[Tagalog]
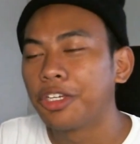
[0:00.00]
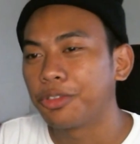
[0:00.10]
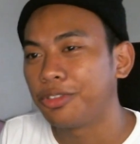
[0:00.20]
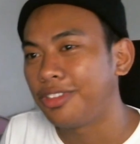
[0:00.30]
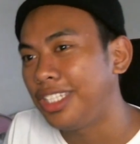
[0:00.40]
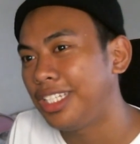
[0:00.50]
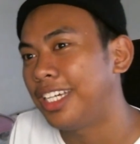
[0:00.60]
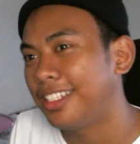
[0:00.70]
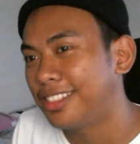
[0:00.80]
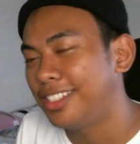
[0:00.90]
Kung di
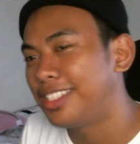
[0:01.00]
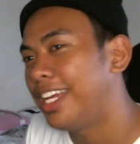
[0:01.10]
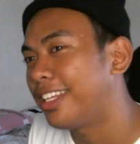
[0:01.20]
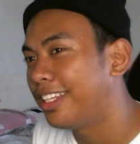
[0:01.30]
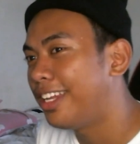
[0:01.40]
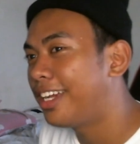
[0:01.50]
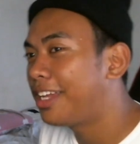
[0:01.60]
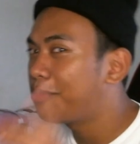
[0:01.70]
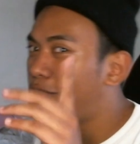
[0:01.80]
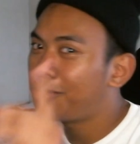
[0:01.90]
guys, dislike na lang
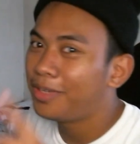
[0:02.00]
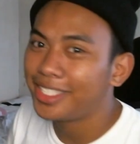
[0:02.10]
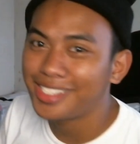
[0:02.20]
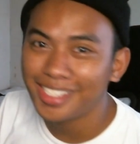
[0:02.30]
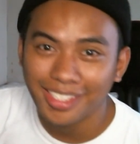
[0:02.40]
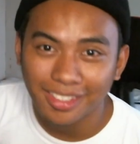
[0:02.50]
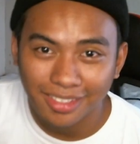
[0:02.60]
and more blessing.